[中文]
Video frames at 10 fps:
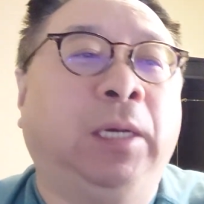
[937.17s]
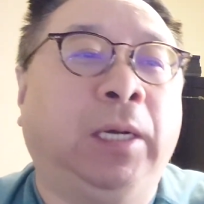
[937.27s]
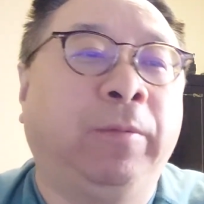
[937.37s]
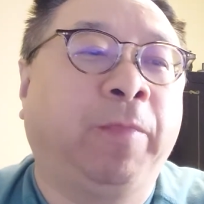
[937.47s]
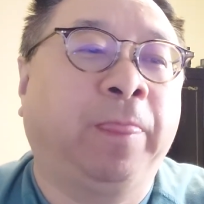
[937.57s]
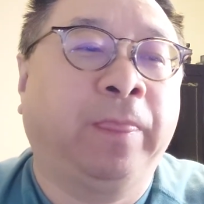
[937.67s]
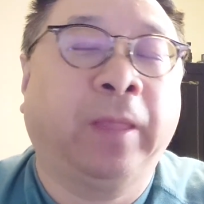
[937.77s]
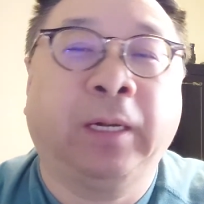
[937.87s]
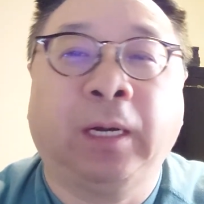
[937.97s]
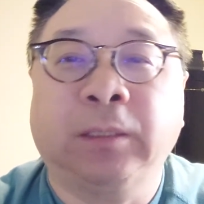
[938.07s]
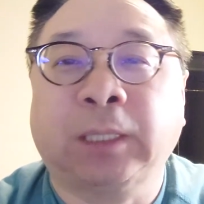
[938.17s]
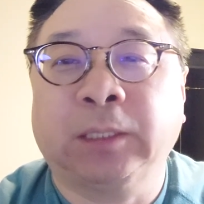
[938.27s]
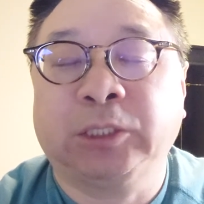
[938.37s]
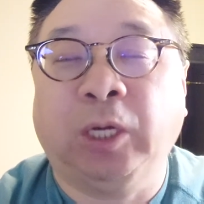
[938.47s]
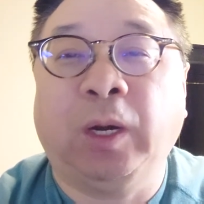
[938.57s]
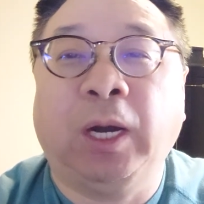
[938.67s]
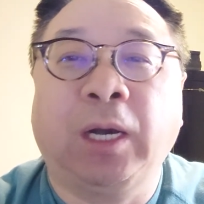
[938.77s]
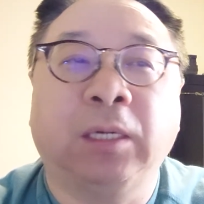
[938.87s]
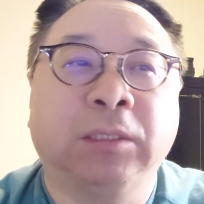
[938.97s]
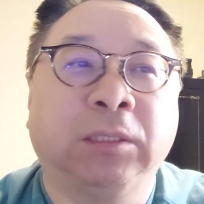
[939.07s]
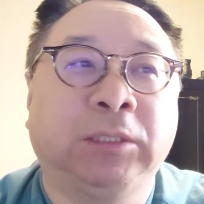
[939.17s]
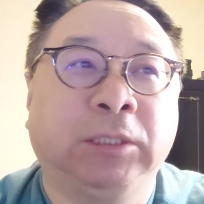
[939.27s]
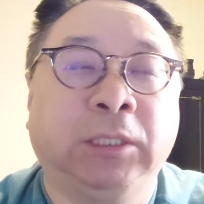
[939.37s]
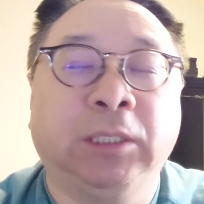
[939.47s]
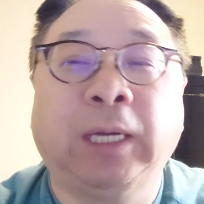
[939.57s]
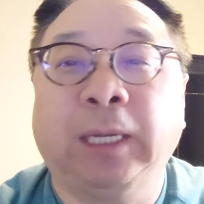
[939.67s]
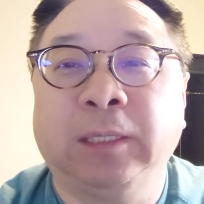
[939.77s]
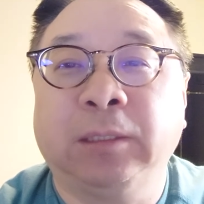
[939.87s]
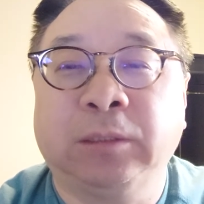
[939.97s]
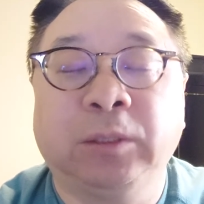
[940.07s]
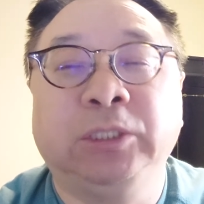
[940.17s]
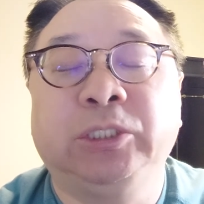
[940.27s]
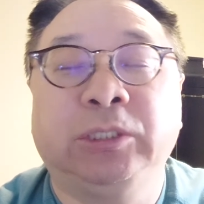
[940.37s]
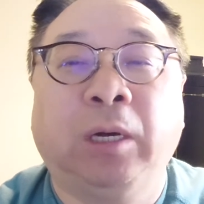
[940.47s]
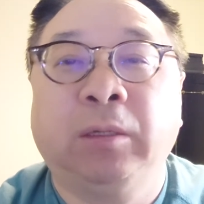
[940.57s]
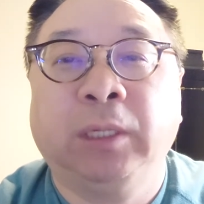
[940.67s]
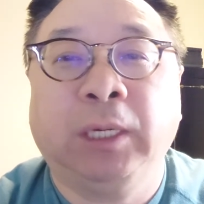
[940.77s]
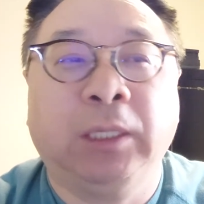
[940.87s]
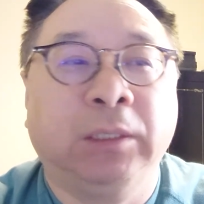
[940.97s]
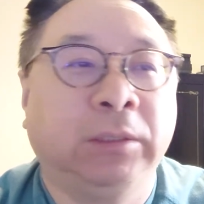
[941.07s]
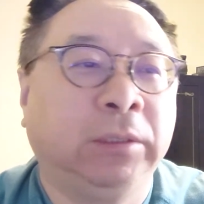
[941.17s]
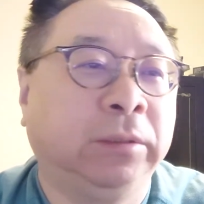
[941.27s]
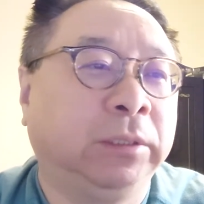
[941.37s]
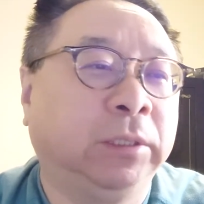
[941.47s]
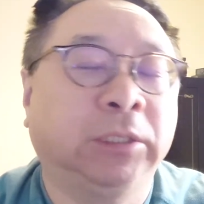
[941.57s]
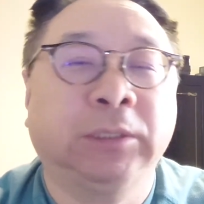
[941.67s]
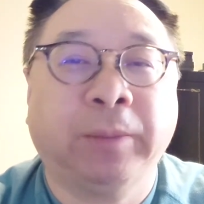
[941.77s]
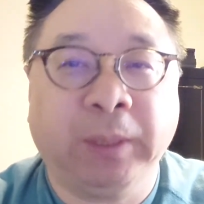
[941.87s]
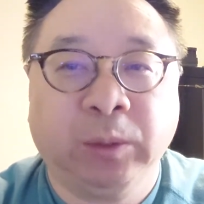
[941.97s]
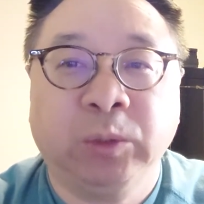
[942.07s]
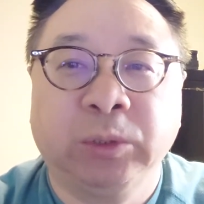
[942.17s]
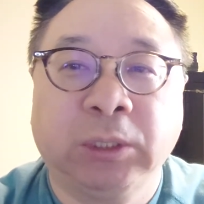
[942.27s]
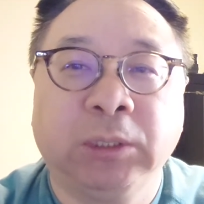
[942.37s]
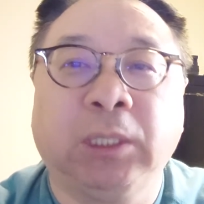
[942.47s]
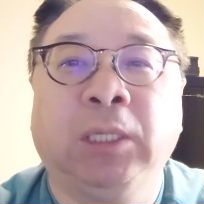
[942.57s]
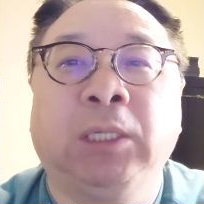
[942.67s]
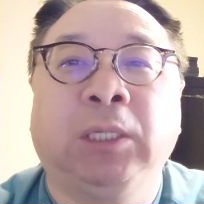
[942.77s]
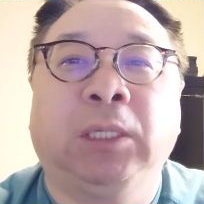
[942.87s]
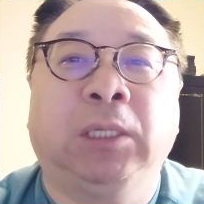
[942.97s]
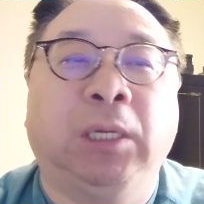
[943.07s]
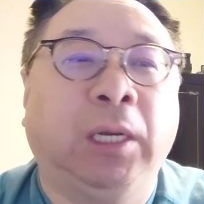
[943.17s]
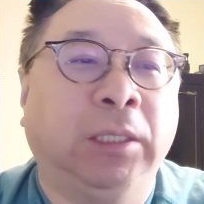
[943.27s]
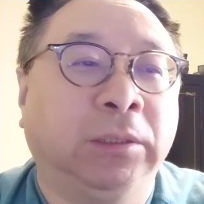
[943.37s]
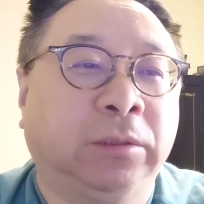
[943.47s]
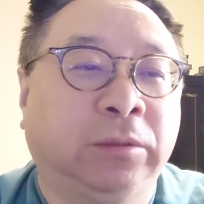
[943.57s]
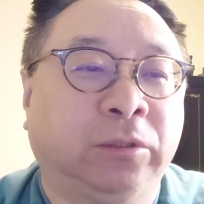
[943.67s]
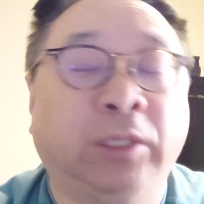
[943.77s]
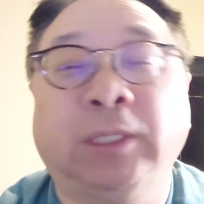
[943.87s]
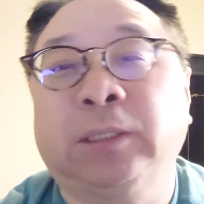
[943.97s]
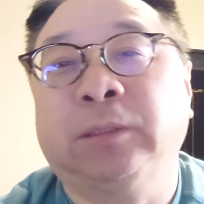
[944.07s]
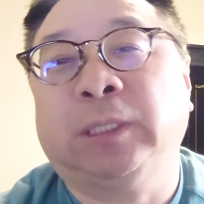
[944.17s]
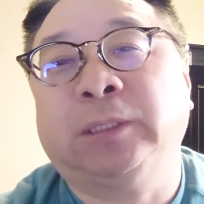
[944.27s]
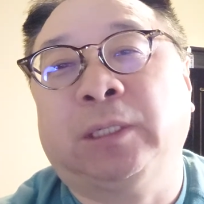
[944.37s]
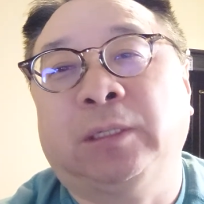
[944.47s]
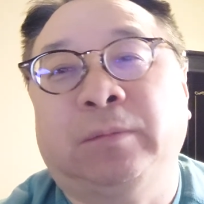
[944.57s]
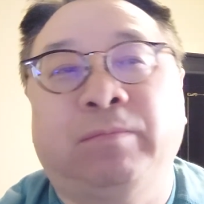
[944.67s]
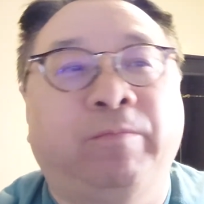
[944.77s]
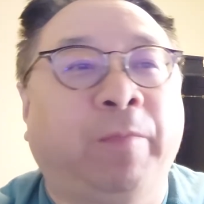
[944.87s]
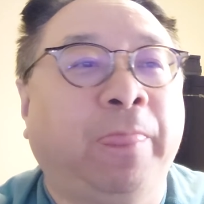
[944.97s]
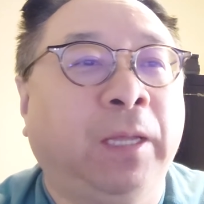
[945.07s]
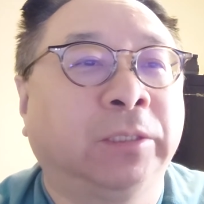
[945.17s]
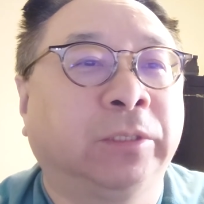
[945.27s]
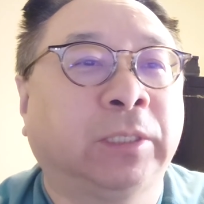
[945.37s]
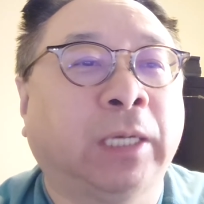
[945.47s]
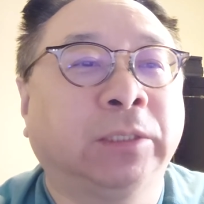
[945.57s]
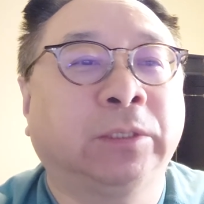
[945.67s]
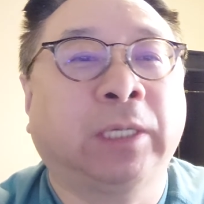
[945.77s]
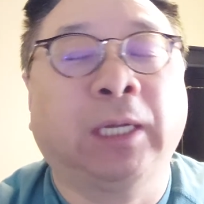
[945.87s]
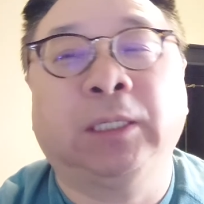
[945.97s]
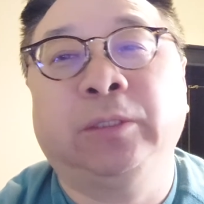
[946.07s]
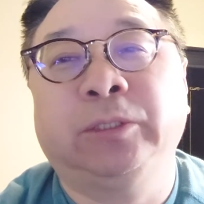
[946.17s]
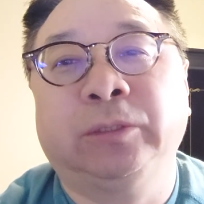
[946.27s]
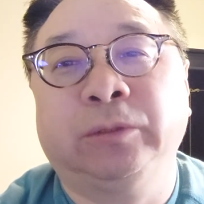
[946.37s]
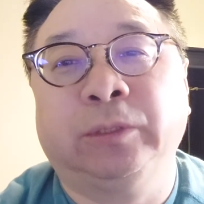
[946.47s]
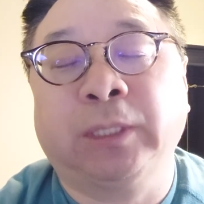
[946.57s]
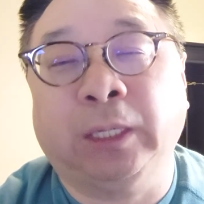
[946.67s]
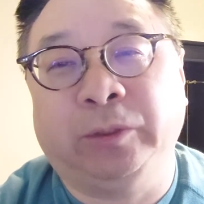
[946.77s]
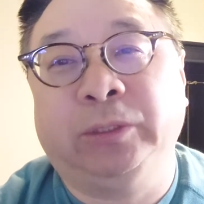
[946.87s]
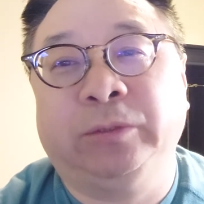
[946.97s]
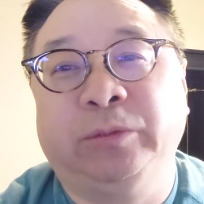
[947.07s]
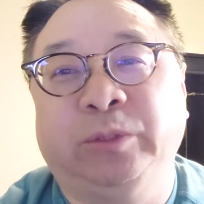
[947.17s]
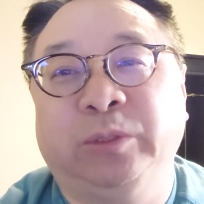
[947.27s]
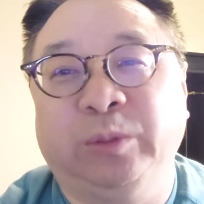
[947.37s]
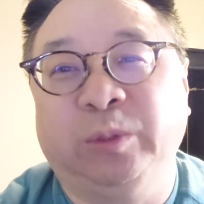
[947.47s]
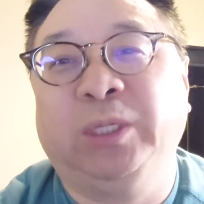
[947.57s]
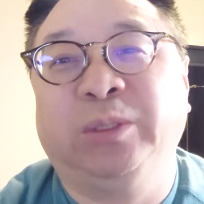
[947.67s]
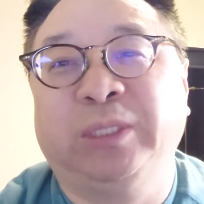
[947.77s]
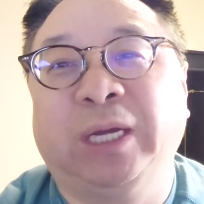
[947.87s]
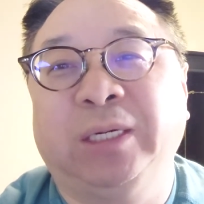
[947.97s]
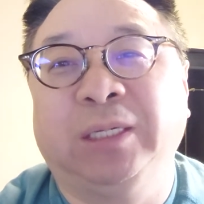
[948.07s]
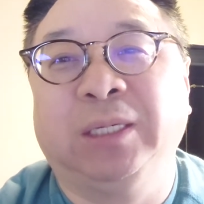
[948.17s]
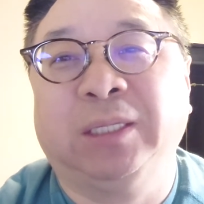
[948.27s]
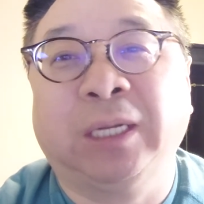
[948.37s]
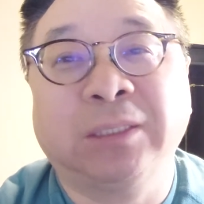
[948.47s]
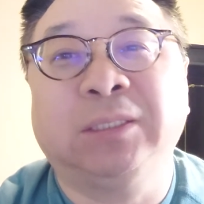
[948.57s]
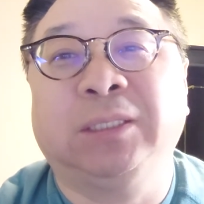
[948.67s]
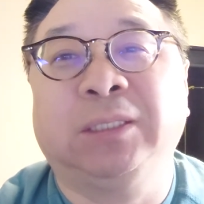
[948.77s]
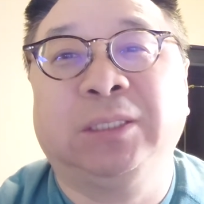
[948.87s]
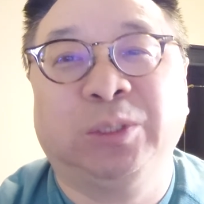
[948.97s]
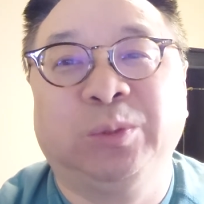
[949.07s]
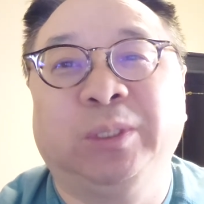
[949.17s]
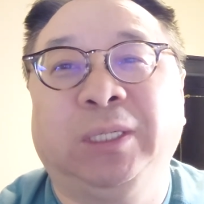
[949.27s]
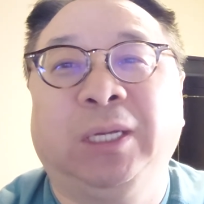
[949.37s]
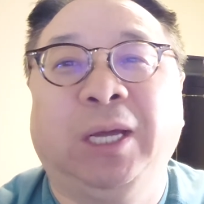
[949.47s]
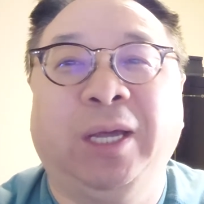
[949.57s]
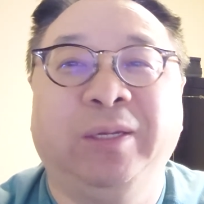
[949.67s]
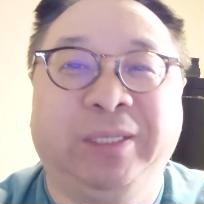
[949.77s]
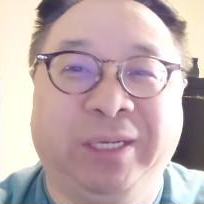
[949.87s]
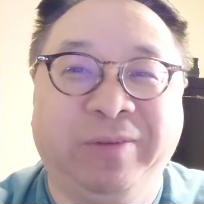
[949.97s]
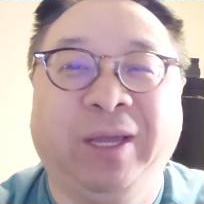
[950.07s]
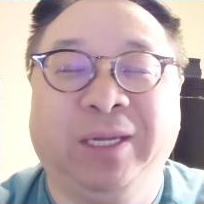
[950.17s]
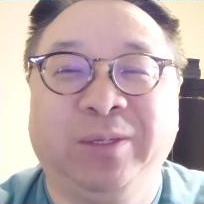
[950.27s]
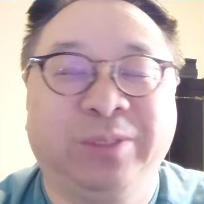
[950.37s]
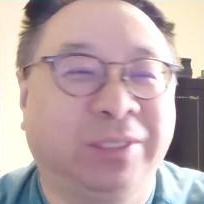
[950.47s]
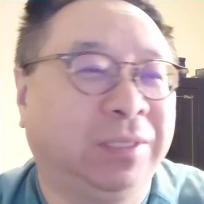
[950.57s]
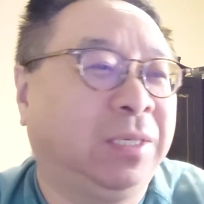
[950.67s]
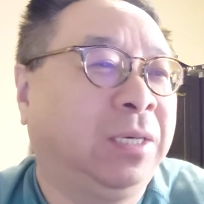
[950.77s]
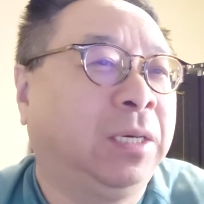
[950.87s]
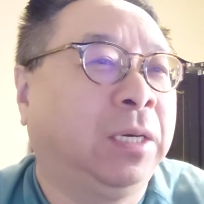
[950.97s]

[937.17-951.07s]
啊，然后他的小孩几个孩子都很小啊，有一个是在美国出生的，啊，全家都在这儿。 啊，所以他就是开一个律师事务所，他律师事务所总共也就三个人，他自己一个助理，还有另外一个律师，